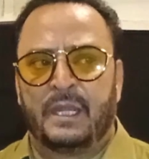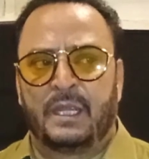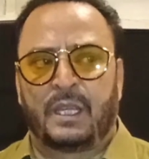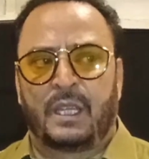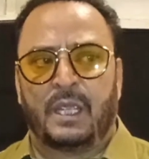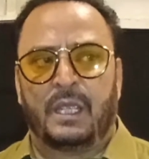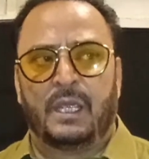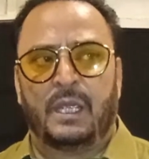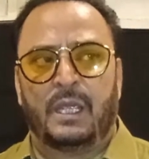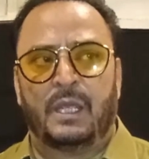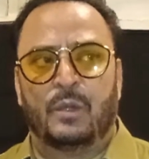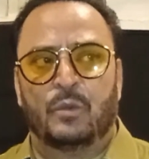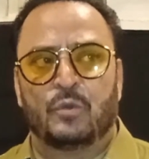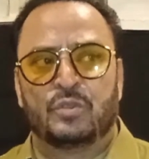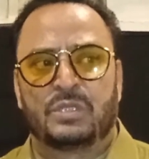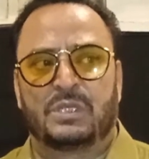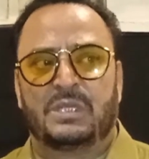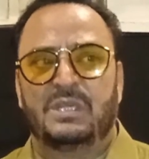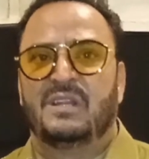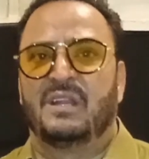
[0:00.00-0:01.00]
कि
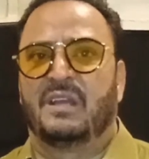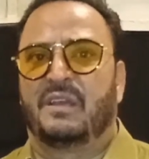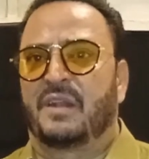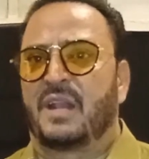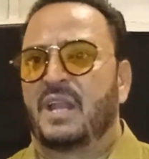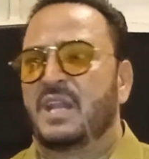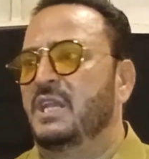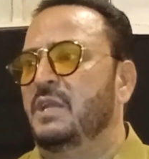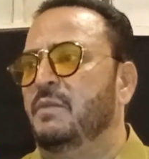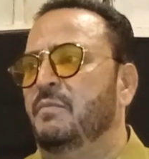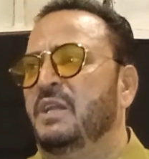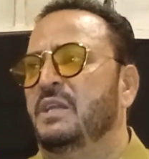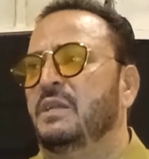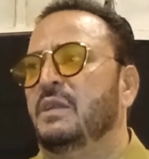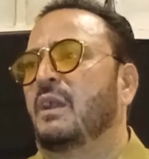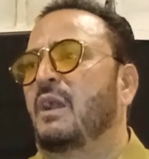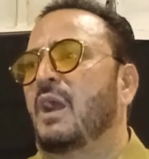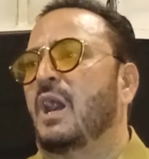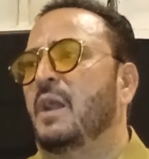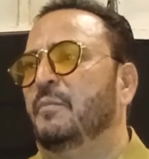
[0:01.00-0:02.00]
उसकी निगरानी में
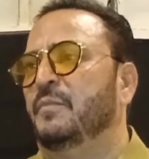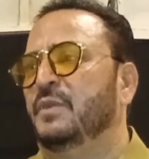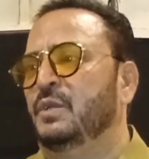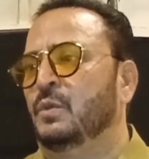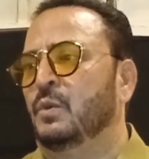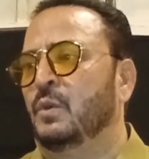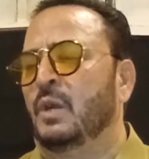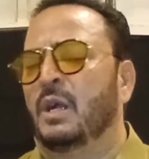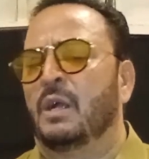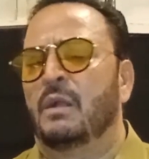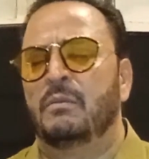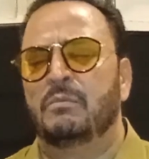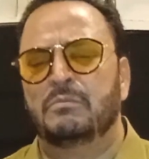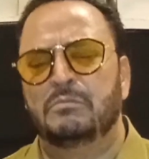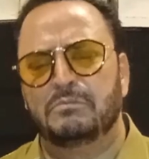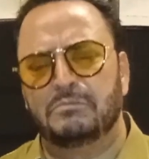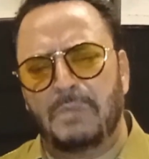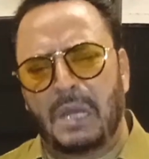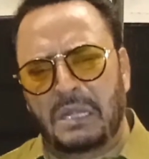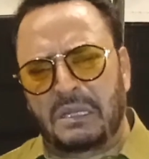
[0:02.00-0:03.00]
ये काम नहीं होगा
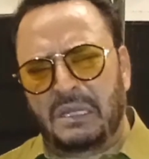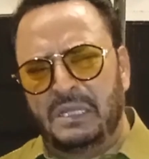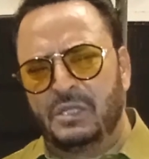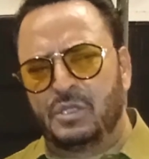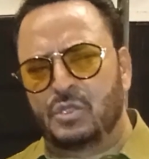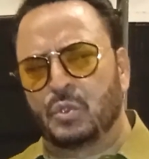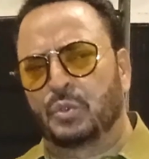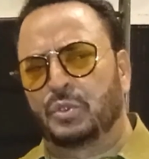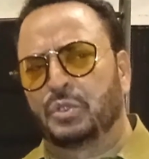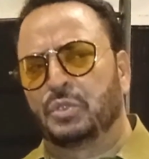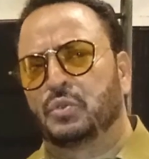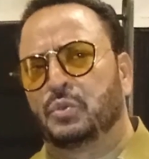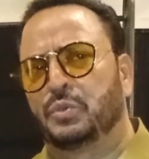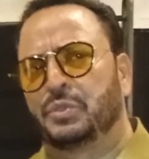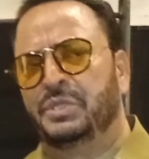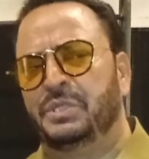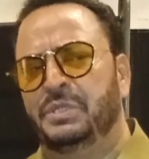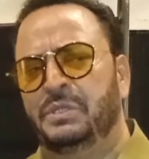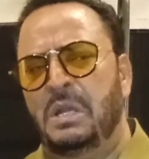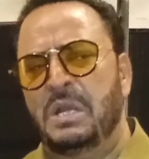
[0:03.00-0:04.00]
बाकी छोटे
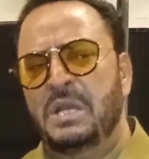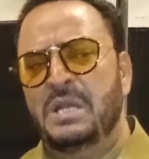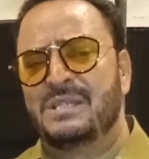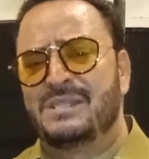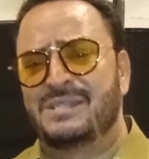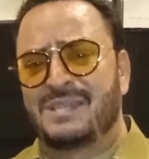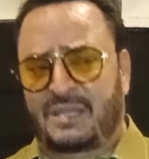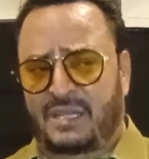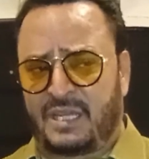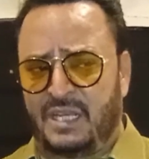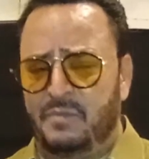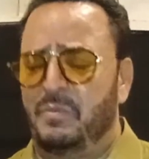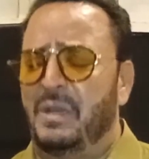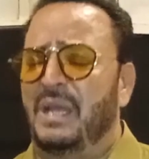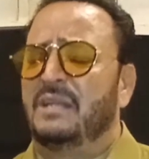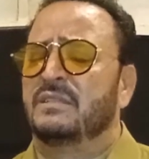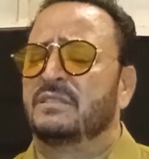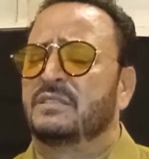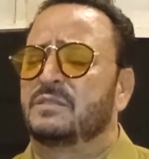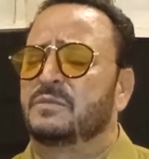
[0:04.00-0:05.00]
छोटी चेक एंड
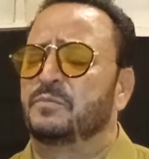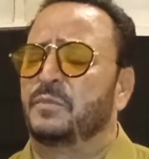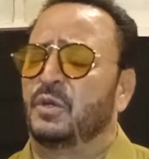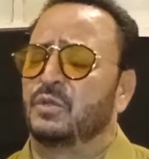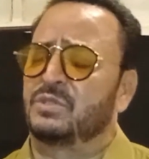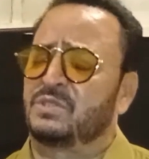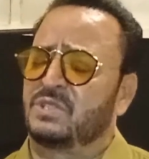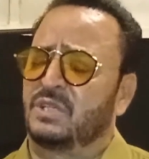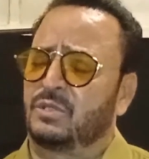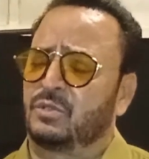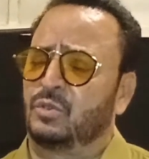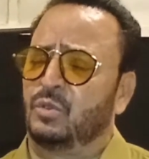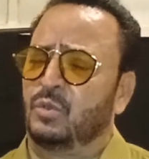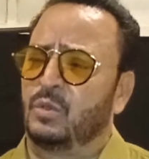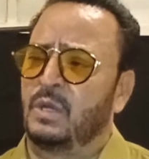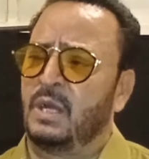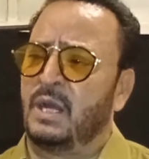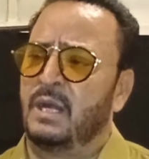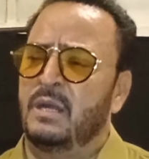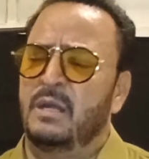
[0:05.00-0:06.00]
बैलेंस बहुत सख्त
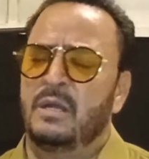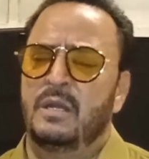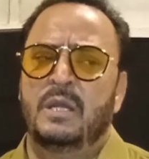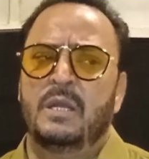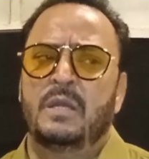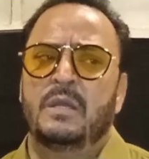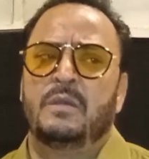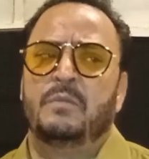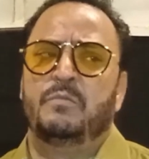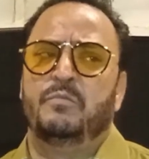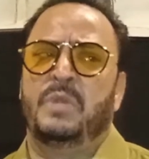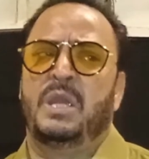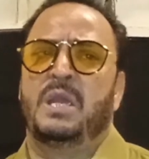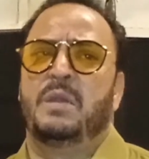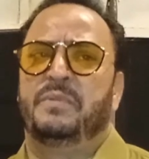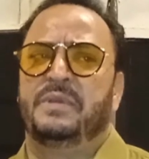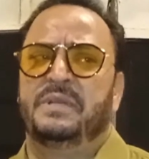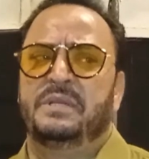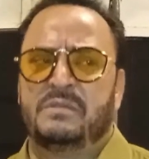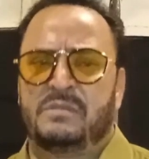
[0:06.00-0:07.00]
होगा मे
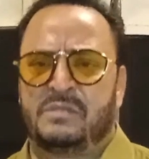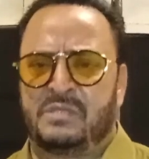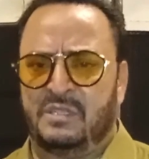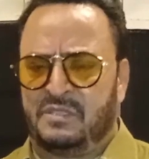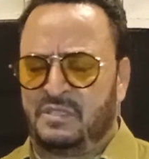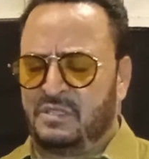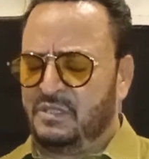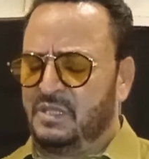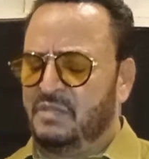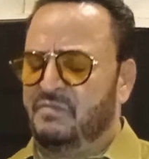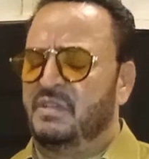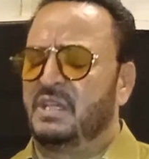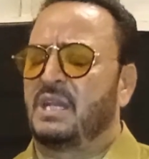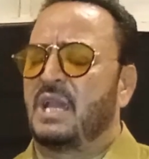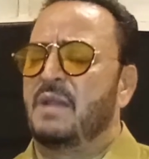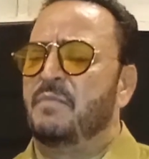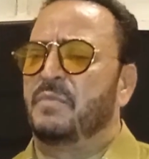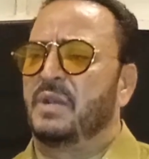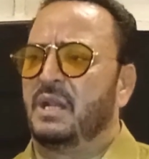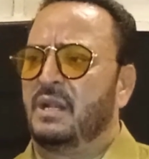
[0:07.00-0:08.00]
भी सीसीटीवी
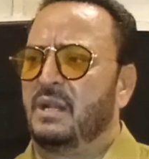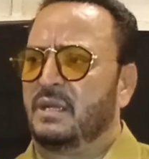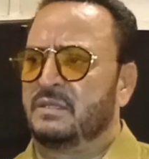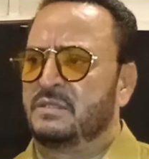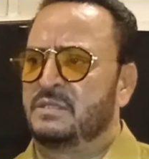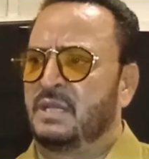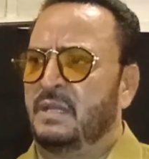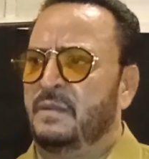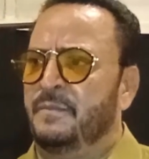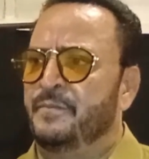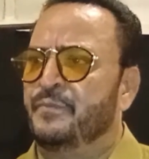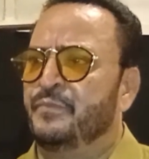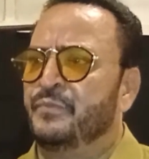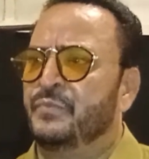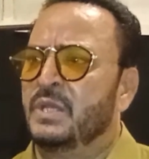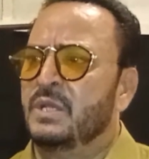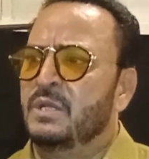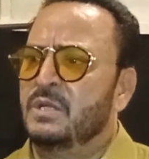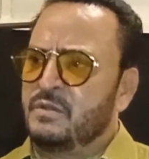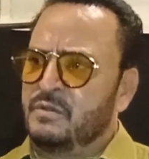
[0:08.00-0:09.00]
कैमरे लग जाएं
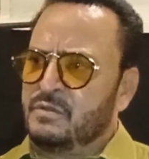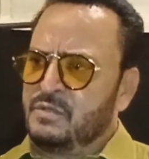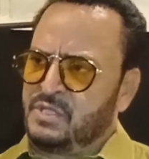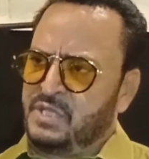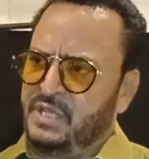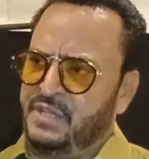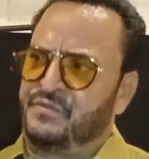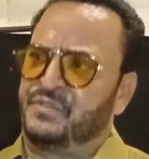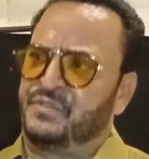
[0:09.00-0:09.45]
सेफ